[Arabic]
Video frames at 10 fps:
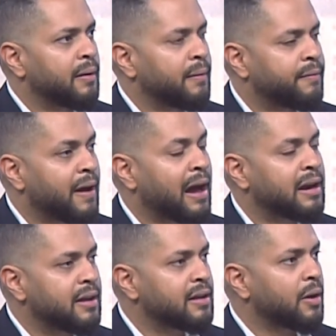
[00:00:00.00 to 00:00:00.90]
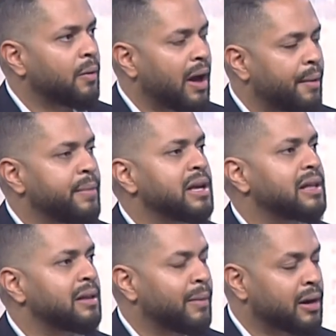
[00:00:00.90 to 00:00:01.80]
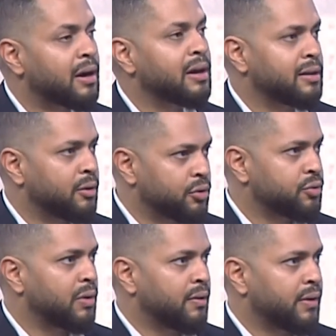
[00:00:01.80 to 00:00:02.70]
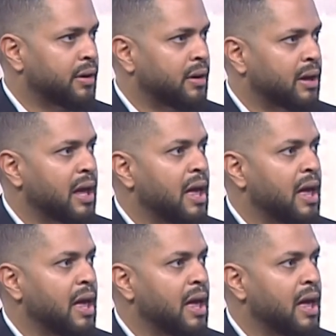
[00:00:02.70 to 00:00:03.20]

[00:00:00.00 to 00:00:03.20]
فعالية أو أهمية المرايا جوا الفراغ